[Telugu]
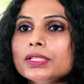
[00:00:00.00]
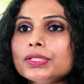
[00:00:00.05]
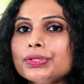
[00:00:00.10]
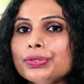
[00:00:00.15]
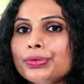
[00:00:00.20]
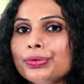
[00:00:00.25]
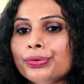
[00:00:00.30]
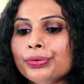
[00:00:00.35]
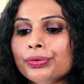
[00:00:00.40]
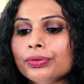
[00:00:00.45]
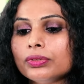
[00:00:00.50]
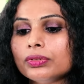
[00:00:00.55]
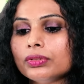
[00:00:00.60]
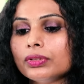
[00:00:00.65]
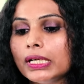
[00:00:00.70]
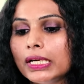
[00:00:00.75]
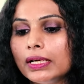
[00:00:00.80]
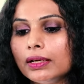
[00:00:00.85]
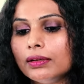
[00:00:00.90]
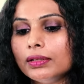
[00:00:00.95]
సో
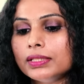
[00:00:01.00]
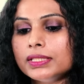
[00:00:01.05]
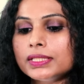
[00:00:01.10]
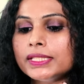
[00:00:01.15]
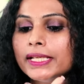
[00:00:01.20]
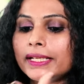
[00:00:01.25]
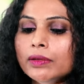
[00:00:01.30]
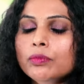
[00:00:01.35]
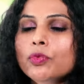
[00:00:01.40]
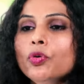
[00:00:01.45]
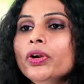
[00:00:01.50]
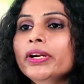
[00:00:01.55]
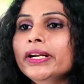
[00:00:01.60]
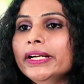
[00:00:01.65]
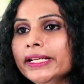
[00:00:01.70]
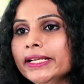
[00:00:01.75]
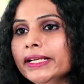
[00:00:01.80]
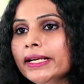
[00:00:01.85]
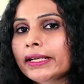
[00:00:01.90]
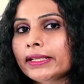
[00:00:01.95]
జగన్మోహన్
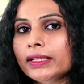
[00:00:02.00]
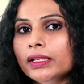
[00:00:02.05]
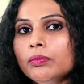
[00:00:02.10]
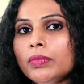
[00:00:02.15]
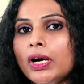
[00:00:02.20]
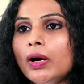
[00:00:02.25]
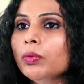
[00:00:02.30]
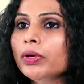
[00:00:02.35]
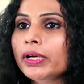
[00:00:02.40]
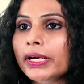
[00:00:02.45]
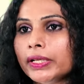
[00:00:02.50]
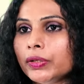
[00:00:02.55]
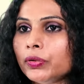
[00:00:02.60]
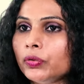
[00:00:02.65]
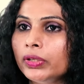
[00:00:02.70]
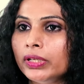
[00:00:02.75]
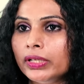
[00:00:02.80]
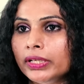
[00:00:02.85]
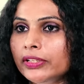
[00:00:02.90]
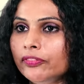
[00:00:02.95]
రెడ్డి గారికి బాబు గారికి
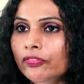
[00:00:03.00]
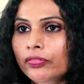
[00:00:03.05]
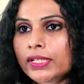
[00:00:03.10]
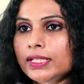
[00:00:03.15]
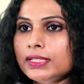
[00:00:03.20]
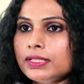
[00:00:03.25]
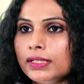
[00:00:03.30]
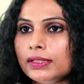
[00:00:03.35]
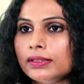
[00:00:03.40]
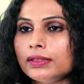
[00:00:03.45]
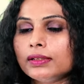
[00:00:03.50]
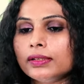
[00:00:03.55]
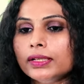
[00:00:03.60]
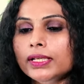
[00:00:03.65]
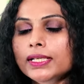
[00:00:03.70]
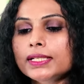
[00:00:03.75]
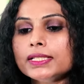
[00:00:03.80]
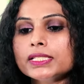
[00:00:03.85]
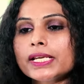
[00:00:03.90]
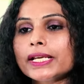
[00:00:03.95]
ఉన్న డిఫరెన్స్
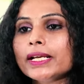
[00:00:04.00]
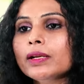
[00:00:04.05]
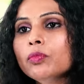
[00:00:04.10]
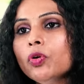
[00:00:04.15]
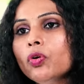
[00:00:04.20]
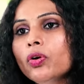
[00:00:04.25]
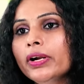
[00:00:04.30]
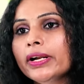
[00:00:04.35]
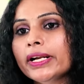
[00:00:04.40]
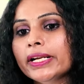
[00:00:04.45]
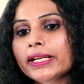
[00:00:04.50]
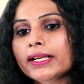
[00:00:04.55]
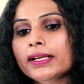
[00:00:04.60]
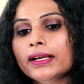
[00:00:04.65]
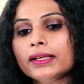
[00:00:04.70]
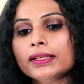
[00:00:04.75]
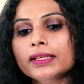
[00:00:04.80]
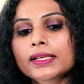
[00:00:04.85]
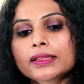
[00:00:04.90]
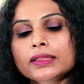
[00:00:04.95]
ఏంటంటే జగన్మోహన్ రెడ్డి
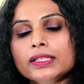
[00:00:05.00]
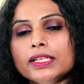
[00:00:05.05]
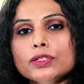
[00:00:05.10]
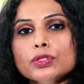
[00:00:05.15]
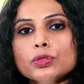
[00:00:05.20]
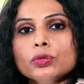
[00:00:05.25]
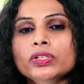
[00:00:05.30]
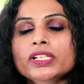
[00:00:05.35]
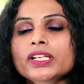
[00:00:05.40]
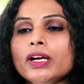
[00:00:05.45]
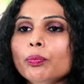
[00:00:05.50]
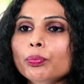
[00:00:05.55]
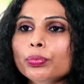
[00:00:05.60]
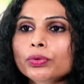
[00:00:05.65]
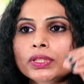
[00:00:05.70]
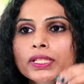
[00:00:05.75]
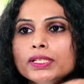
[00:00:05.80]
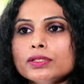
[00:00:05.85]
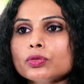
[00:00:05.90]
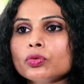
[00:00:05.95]
గారికి తీసుకొని
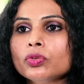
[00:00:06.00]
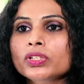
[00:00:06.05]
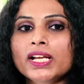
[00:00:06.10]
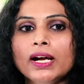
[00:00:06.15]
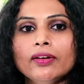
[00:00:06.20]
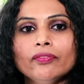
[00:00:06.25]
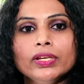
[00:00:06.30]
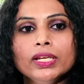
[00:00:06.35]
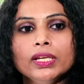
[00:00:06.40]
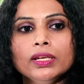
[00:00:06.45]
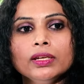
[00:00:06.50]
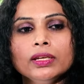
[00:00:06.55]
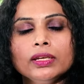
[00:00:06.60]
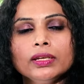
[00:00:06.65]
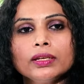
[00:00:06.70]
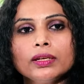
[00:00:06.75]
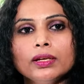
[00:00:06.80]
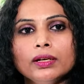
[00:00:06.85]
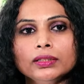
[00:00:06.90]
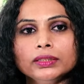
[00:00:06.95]
అప్పులు తీసుకొని అవి
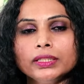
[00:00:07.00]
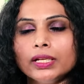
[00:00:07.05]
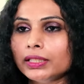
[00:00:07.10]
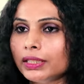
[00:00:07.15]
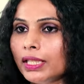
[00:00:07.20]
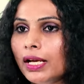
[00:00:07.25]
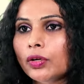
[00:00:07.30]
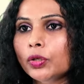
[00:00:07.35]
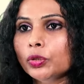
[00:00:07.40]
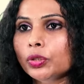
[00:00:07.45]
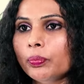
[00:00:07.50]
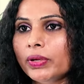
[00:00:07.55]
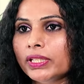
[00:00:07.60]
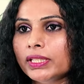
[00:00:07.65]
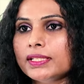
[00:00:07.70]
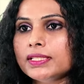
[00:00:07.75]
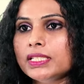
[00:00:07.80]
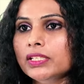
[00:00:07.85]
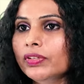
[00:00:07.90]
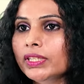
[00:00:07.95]
తాకట్టు
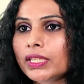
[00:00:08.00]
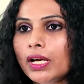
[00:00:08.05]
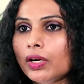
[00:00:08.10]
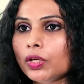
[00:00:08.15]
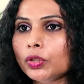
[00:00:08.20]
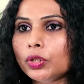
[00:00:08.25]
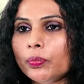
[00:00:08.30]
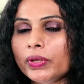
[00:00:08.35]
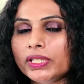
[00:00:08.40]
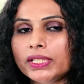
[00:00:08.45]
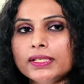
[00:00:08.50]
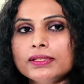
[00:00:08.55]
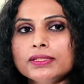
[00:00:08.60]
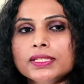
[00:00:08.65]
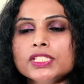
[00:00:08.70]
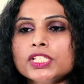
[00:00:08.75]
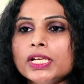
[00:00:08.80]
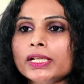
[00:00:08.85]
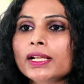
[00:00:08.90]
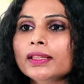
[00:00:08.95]
పెట్టేసి ఇవి తాకట్టు
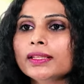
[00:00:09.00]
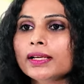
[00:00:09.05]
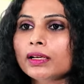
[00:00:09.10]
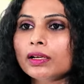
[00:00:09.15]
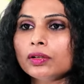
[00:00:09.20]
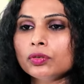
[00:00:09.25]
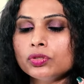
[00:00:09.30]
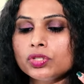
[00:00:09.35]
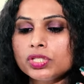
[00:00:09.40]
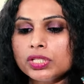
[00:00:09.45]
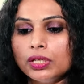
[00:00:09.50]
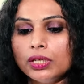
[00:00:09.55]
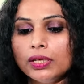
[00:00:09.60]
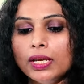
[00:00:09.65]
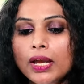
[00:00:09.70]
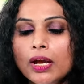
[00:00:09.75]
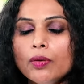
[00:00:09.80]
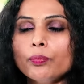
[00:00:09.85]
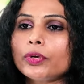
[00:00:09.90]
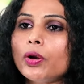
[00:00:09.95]
పెట్టేసి జనాల దగ్గర నుంచి
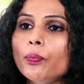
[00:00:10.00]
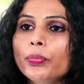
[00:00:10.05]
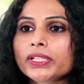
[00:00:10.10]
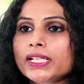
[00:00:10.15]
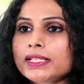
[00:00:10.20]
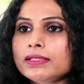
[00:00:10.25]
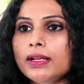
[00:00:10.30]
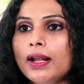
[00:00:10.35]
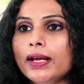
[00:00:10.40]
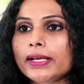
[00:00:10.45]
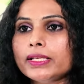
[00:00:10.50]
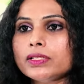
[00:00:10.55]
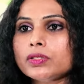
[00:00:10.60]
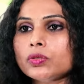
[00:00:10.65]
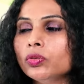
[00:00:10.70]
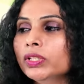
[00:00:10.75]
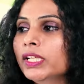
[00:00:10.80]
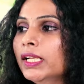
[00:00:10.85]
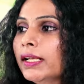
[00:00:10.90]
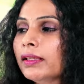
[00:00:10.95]
ప్రాపర్టీస్
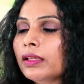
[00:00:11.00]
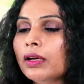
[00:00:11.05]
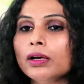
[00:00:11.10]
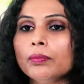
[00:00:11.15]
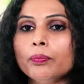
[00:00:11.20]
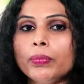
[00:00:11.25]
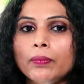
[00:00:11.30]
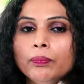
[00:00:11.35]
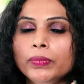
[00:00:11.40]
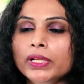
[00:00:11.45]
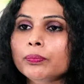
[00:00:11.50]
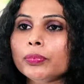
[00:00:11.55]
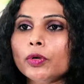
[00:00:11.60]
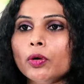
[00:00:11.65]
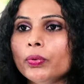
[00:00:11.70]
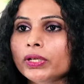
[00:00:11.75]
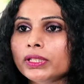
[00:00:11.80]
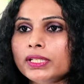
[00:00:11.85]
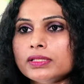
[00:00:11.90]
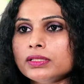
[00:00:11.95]
లాగేసుకొని లేదా పబ్లిక్
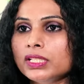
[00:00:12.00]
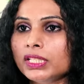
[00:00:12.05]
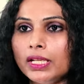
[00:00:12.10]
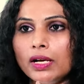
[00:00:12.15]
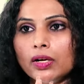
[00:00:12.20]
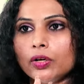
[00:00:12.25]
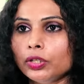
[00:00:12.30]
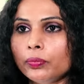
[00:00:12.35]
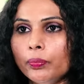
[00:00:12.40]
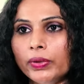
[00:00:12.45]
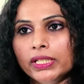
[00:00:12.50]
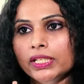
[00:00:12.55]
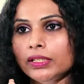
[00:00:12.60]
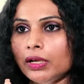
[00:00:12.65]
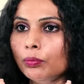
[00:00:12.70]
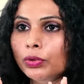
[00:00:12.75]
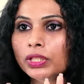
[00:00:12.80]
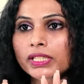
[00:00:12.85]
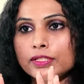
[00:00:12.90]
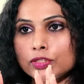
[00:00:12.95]
ప్రాపర్టీస్ని తాకట్టు పెట్టి
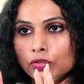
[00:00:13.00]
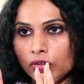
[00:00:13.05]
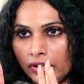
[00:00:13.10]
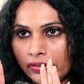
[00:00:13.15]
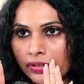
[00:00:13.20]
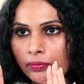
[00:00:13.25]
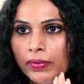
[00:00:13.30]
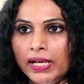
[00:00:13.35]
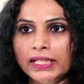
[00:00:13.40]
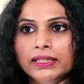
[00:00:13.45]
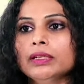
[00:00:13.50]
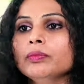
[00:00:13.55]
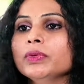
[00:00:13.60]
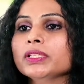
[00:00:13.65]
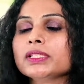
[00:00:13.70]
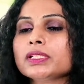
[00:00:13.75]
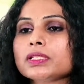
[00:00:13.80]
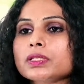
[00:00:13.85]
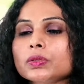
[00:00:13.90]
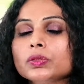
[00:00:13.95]
డబ్బులు తీసుకురావడం
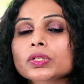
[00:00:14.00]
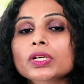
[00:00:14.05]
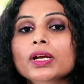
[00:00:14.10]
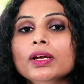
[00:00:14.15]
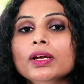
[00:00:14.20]
మాత్రమే తెలుసు